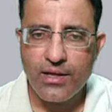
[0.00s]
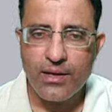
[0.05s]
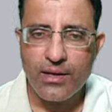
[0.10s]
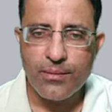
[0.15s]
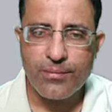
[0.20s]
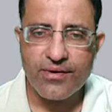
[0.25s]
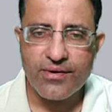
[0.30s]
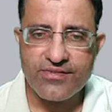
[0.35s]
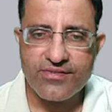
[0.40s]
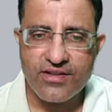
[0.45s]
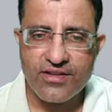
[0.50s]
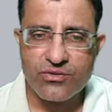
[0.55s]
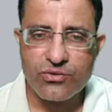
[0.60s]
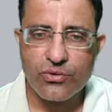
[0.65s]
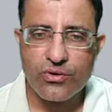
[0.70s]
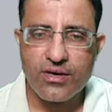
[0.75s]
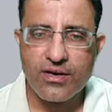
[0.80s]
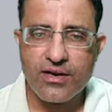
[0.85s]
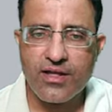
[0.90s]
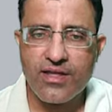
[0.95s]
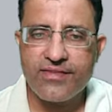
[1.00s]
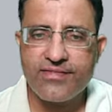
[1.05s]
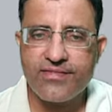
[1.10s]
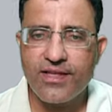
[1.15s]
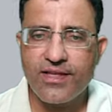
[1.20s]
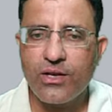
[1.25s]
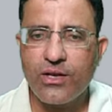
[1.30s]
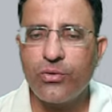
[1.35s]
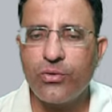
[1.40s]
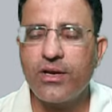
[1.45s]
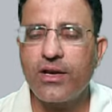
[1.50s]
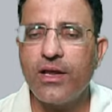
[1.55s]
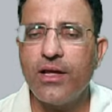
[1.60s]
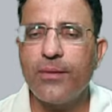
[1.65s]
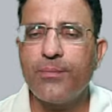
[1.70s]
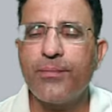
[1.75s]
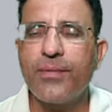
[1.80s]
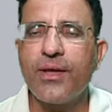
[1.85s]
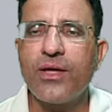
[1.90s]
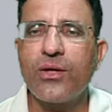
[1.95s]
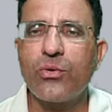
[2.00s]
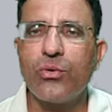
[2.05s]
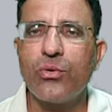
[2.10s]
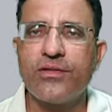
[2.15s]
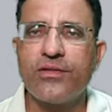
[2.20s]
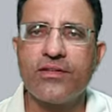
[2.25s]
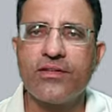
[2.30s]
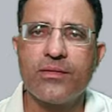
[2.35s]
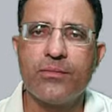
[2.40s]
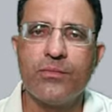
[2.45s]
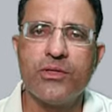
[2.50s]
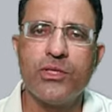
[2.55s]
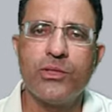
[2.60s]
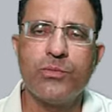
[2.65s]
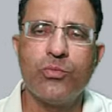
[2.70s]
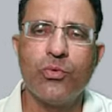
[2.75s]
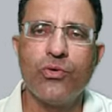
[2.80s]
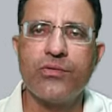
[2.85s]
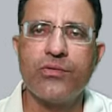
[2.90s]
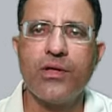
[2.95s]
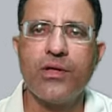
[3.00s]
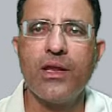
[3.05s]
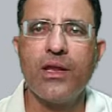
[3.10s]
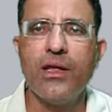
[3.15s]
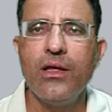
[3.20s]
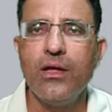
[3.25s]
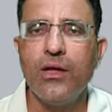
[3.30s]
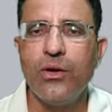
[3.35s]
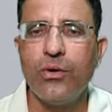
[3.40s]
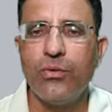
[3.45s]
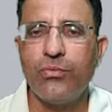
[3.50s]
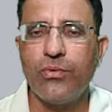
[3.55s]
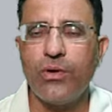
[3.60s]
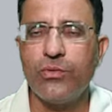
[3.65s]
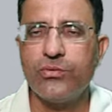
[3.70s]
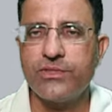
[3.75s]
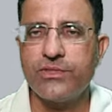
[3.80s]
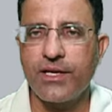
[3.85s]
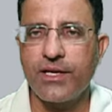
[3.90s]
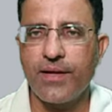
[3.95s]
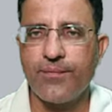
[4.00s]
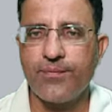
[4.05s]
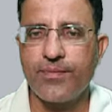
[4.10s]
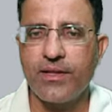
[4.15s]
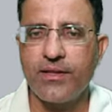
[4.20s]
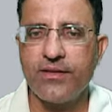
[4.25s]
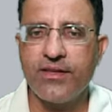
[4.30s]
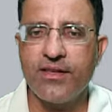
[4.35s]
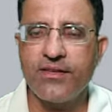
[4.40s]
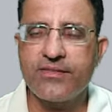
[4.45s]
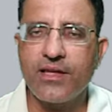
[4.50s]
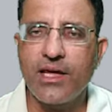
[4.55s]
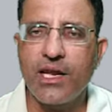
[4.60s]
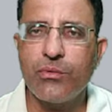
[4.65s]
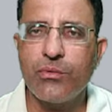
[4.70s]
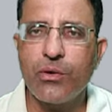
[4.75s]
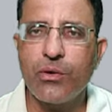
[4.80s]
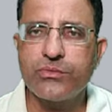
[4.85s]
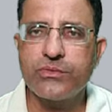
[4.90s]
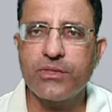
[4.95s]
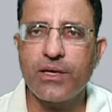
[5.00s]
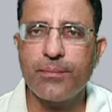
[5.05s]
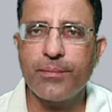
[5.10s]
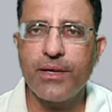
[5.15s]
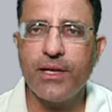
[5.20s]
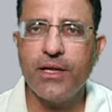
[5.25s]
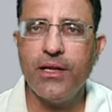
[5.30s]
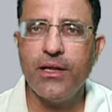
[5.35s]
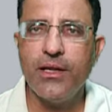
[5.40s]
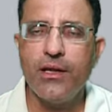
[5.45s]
परचेज ऑर्डर है सेल ऑर्डर है पे रोल से संबंधित बहुत सारे वाउचर है ये सारे वाउचर अपने